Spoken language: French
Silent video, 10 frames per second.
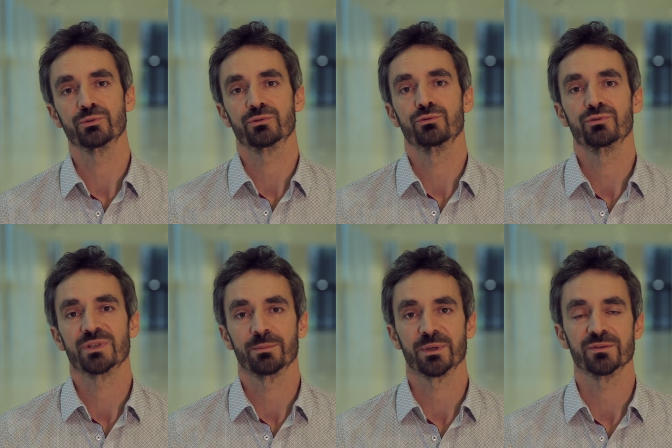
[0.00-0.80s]
puisque
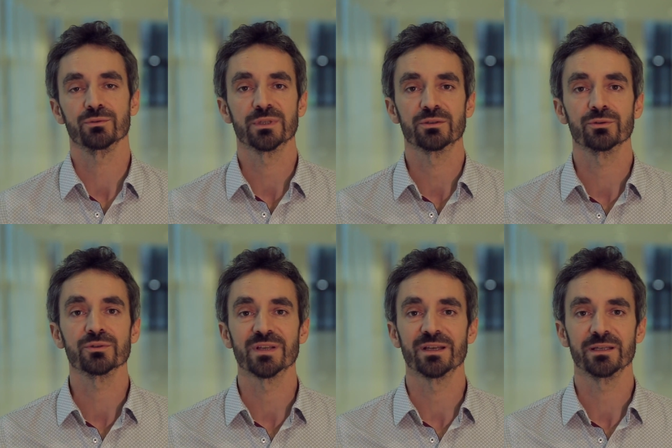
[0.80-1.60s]
jusqu'à présent, on a
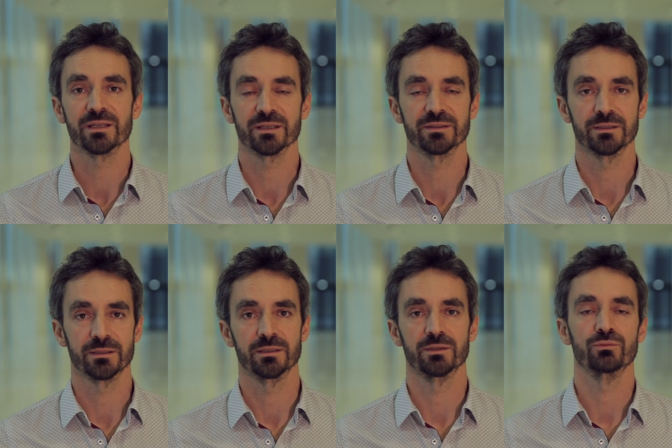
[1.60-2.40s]
tendance à écarter
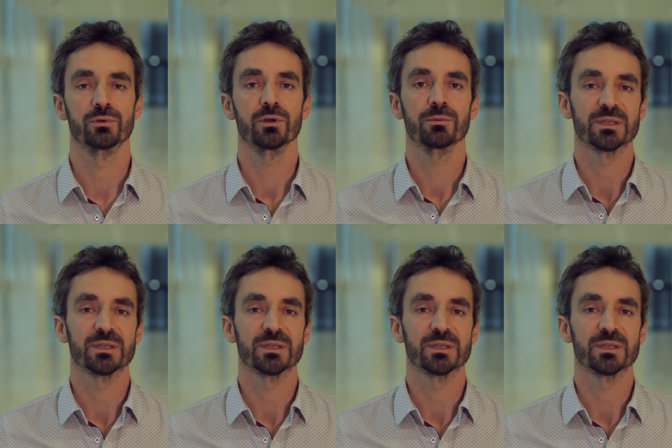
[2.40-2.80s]
la douleur.